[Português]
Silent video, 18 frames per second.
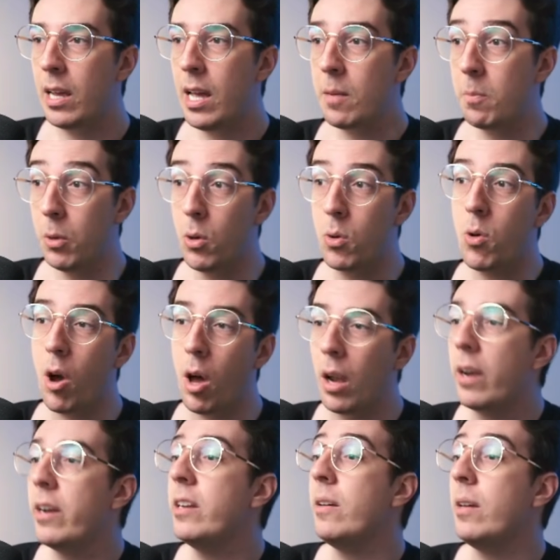blue
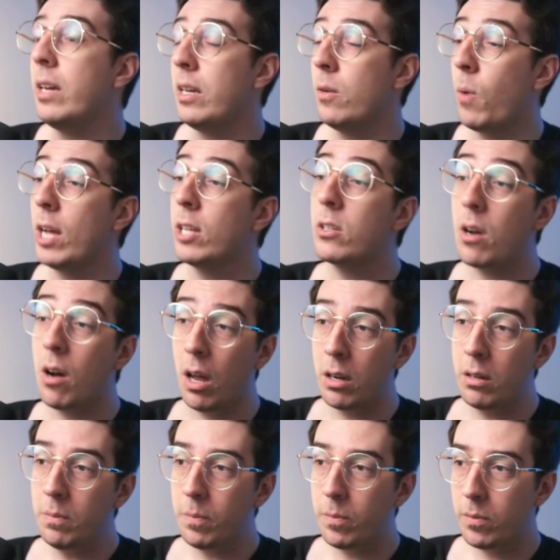collar e white
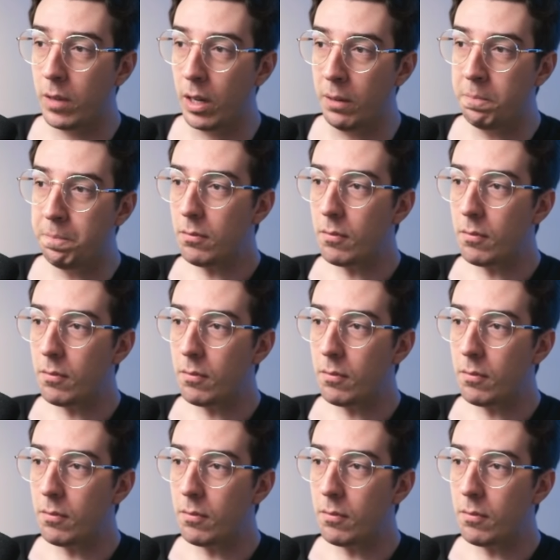collar, né?